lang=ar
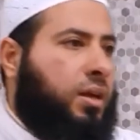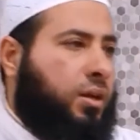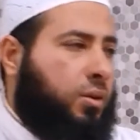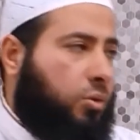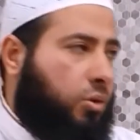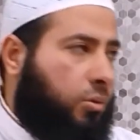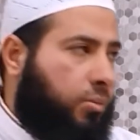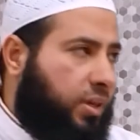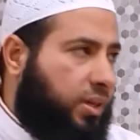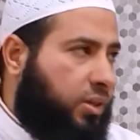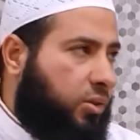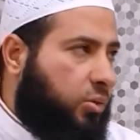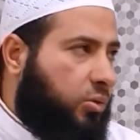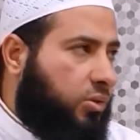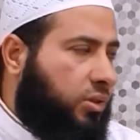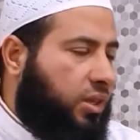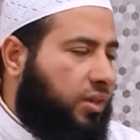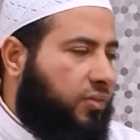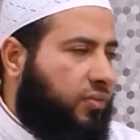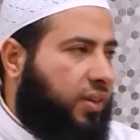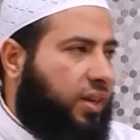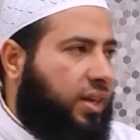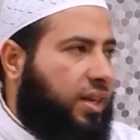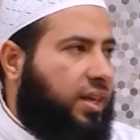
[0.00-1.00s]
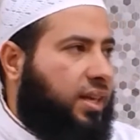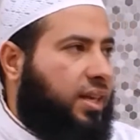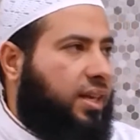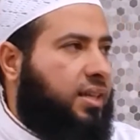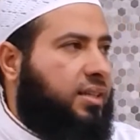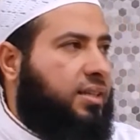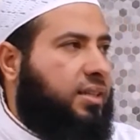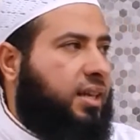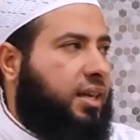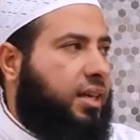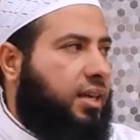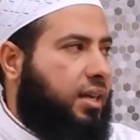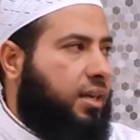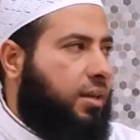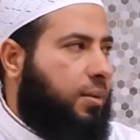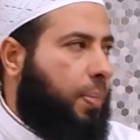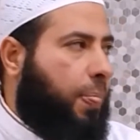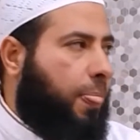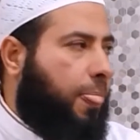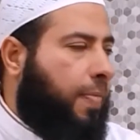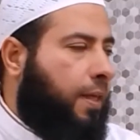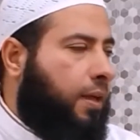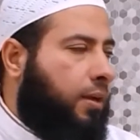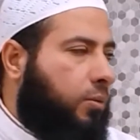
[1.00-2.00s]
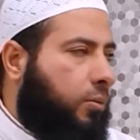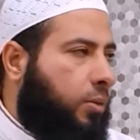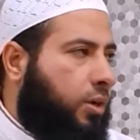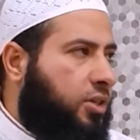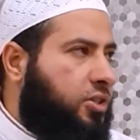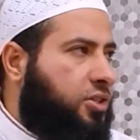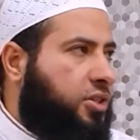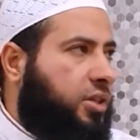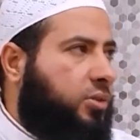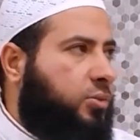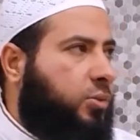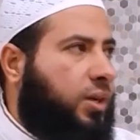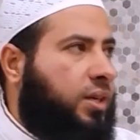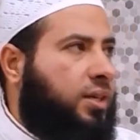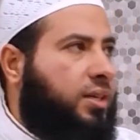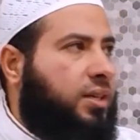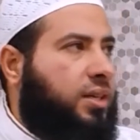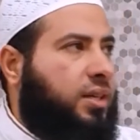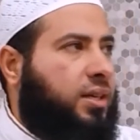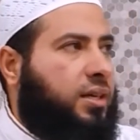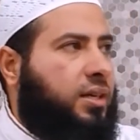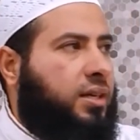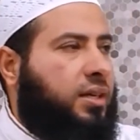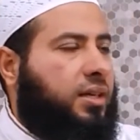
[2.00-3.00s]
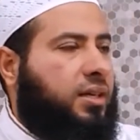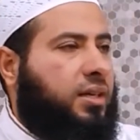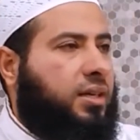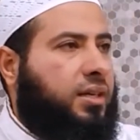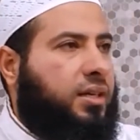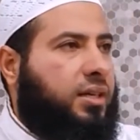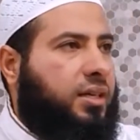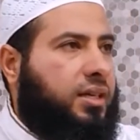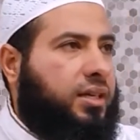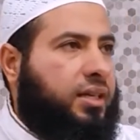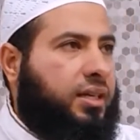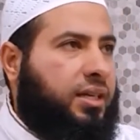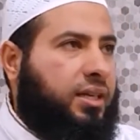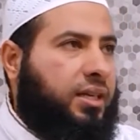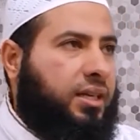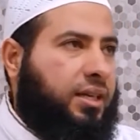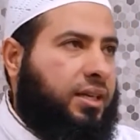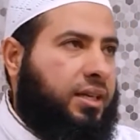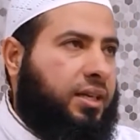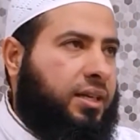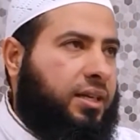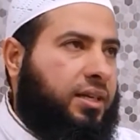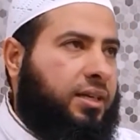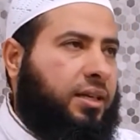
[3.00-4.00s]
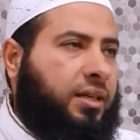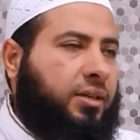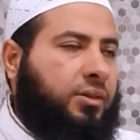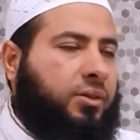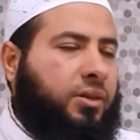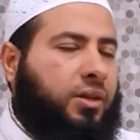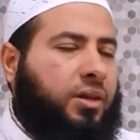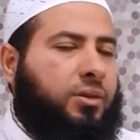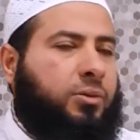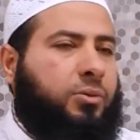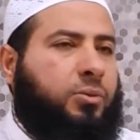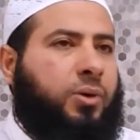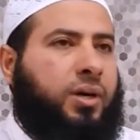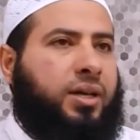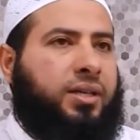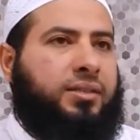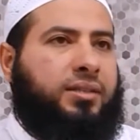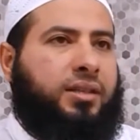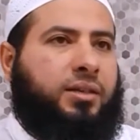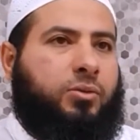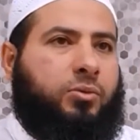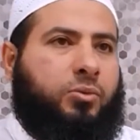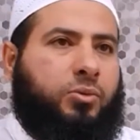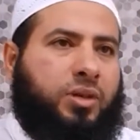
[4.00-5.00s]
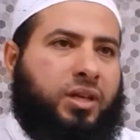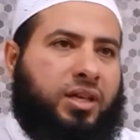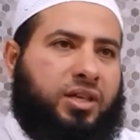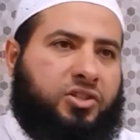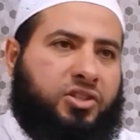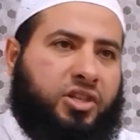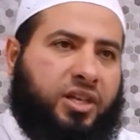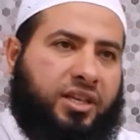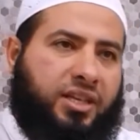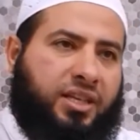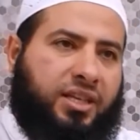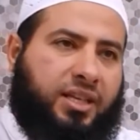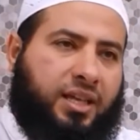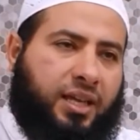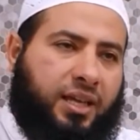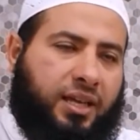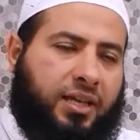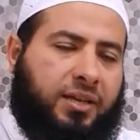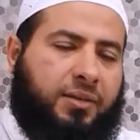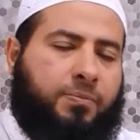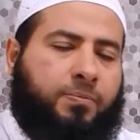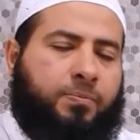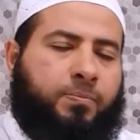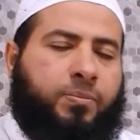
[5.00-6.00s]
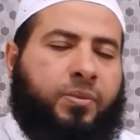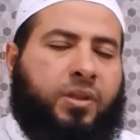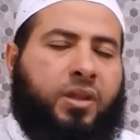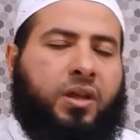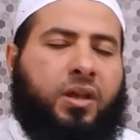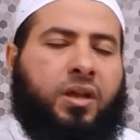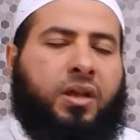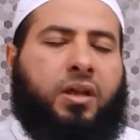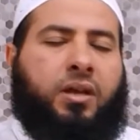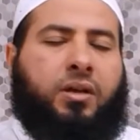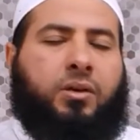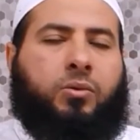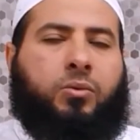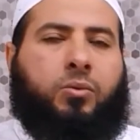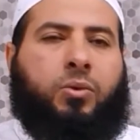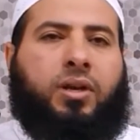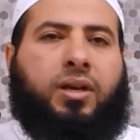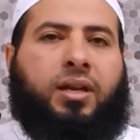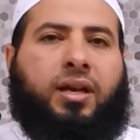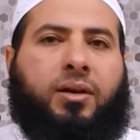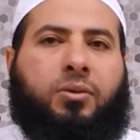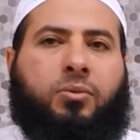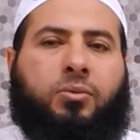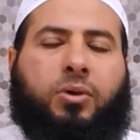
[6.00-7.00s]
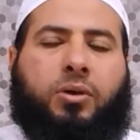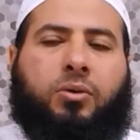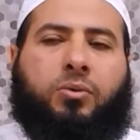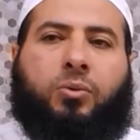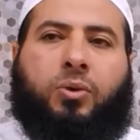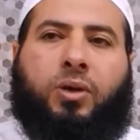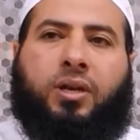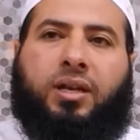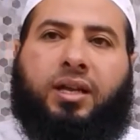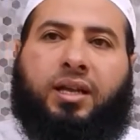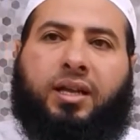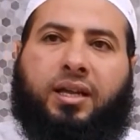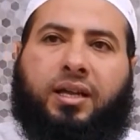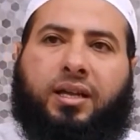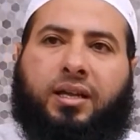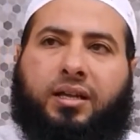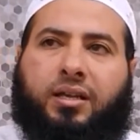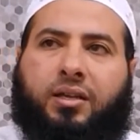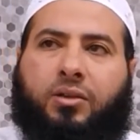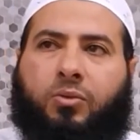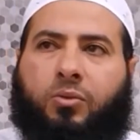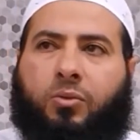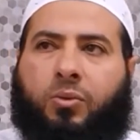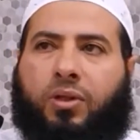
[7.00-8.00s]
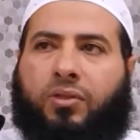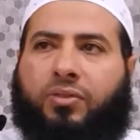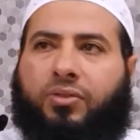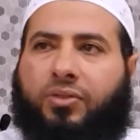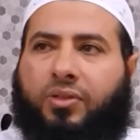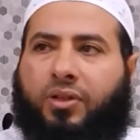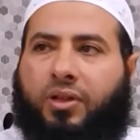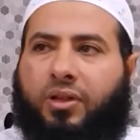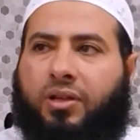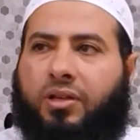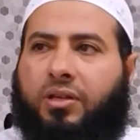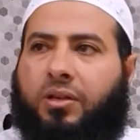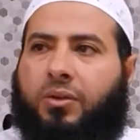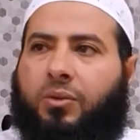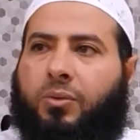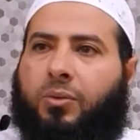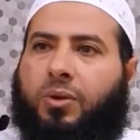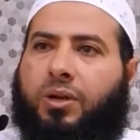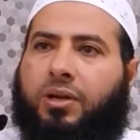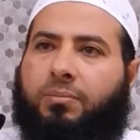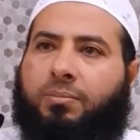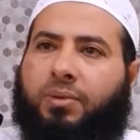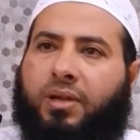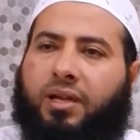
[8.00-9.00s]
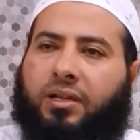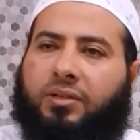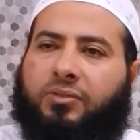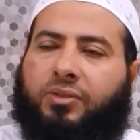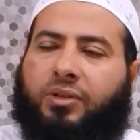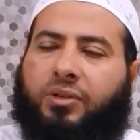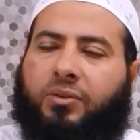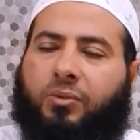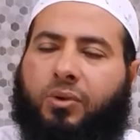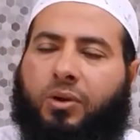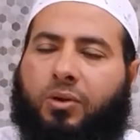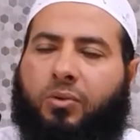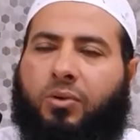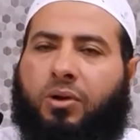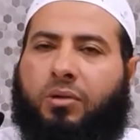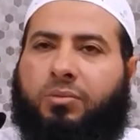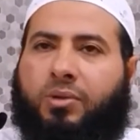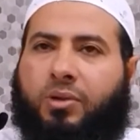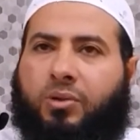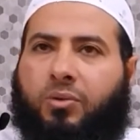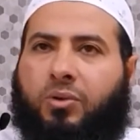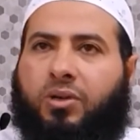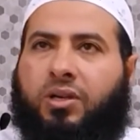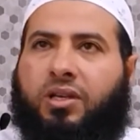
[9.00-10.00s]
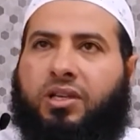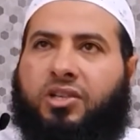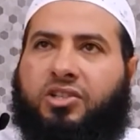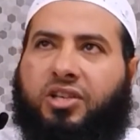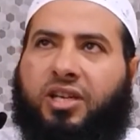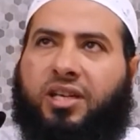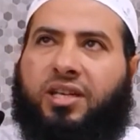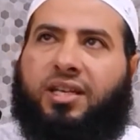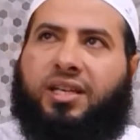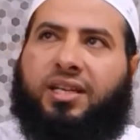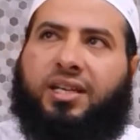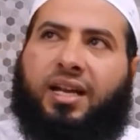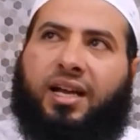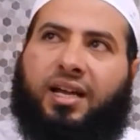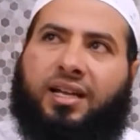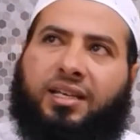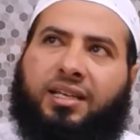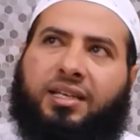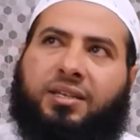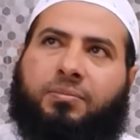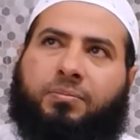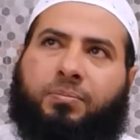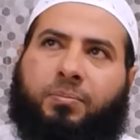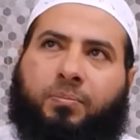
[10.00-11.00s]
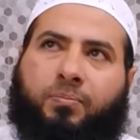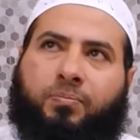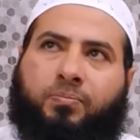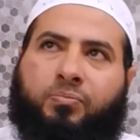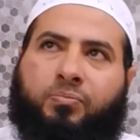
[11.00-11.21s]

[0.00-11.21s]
ومن يضلل فلا هادي له وأشهد أن لا إله إلا الله وحده لا شريك له هو الأول والآخر والظاهر والباطن وهو بكل شيء عليم